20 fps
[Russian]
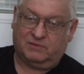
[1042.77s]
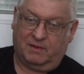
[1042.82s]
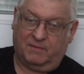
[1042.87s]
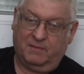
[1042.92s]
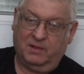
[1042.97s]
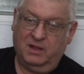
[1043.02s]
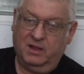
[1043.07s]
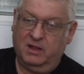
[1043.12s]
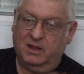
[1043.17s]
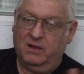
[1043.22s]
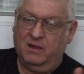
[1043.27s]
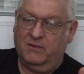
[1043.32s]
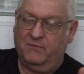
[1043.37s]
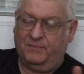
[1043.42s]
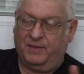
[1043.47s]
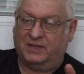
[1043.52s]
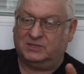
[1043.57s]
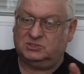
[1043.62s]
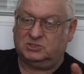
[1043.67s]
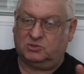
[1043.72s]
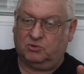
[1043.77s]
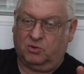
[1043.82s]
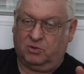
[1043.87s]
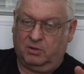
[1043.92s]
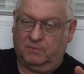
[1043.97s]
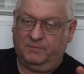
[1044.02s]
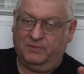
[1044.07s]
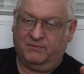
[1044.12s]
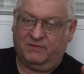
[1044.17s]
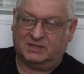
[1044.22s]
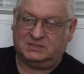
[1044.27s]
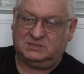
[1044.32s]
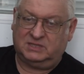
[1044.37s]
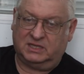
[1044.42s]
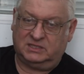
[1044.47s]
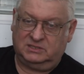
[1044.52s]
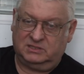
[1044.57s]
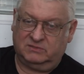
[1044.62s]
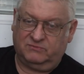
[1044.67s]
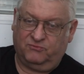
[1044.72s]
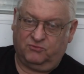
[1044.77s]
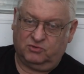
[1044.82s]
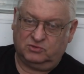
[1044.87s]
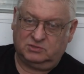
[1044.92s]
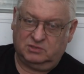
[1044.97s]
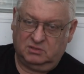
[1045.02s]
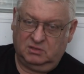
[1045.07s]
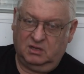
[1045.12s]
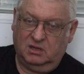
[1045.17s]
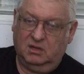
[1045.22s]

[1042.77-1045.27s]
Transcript: Там 5.100, 21 вуз,